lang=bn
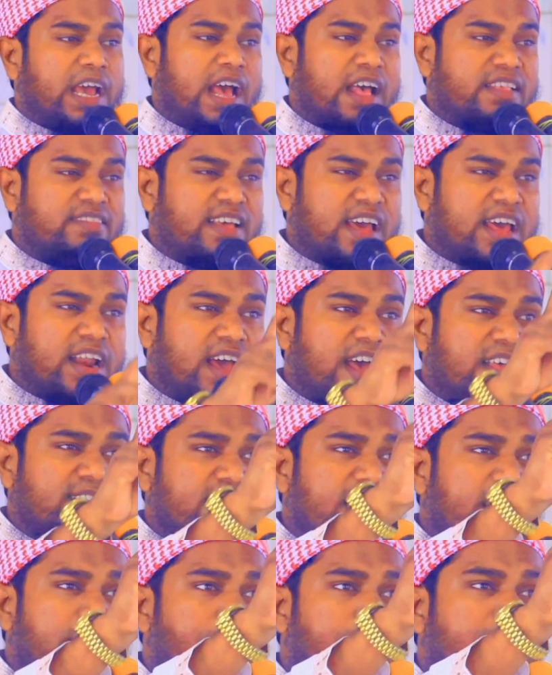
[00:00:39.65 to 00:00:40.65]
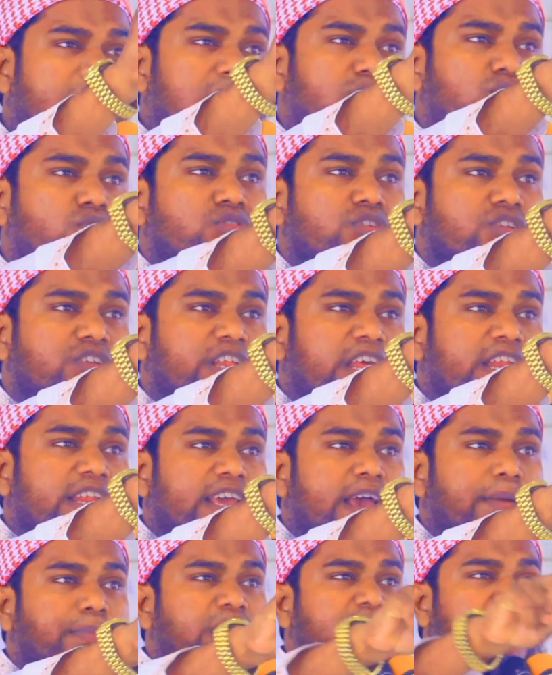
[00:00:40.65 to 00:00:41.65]
এ হাজার হাজার মানুষ
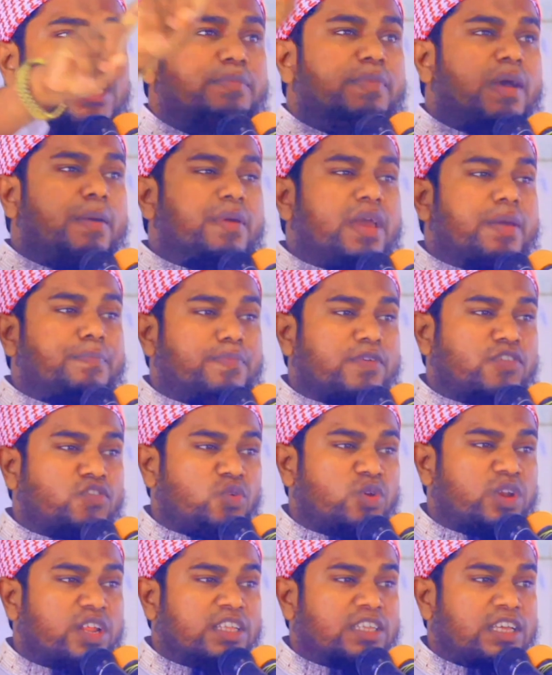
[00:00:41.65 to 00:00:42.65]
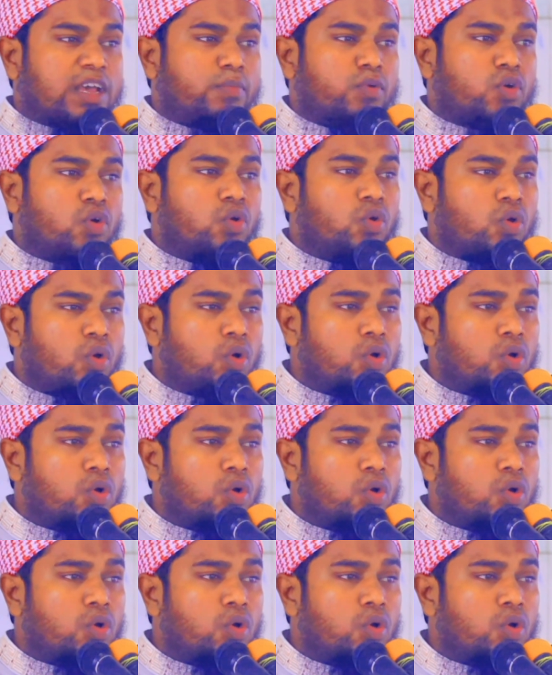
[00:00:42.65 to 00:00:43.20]
ঠেলে আমি কিভাবে পিছনে যাব